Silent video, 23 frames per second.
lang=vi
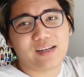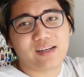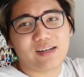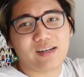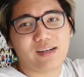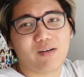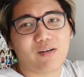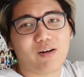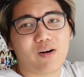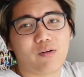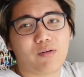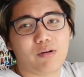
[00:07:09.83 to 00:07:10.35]

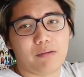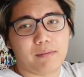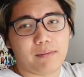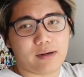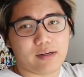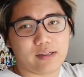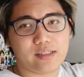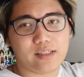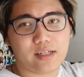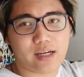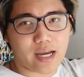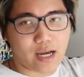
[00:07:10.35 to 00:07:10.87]
Lâu lâu mình mặc
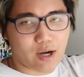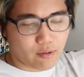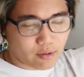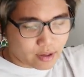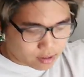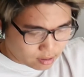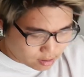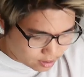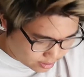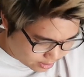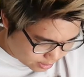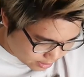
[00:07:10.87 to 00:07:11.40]
cái chiếc áo
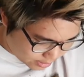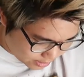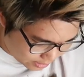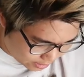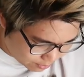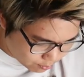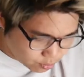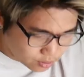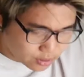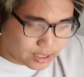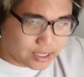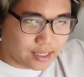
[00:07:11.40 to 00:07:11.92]
kiểu hơi ngắn
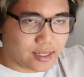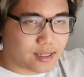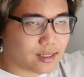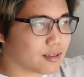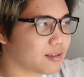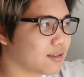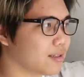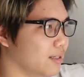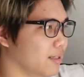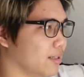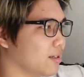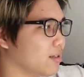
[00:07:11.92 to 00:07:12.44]
ngắn một tí ấy,
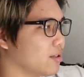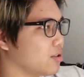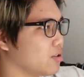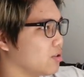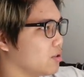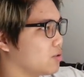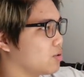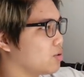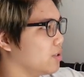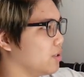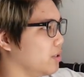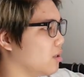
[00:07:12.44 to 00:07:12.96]
thì cái
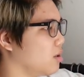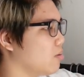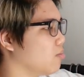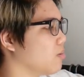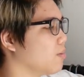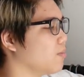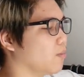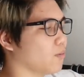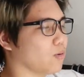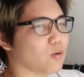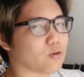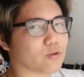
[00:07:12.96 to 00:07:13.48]
drawstring nó cũng
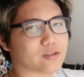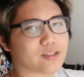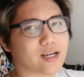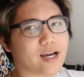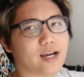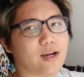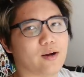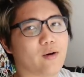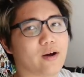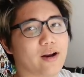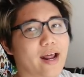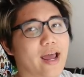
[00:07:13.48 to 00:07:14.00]
có một độ
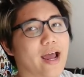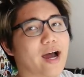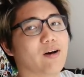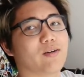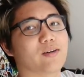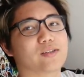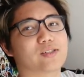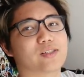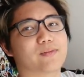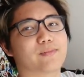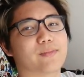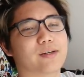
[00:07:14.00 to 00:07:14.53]
dài hoàn hảo
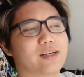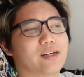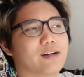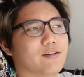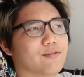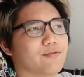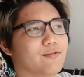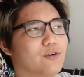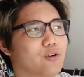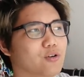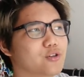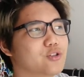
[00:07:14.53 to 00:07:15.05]
để cho mình
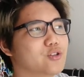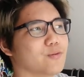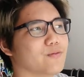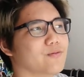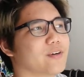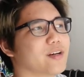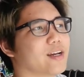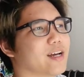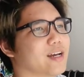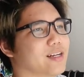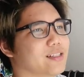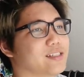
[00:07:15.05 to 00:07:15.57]
phối chung
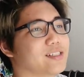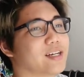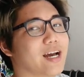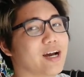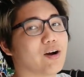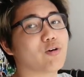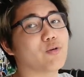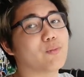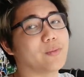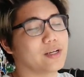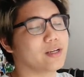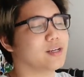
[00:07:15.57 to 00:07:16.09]
với cả chiếc
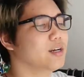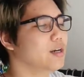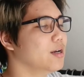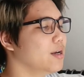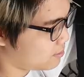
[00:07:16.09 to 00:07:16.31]
áo của mình.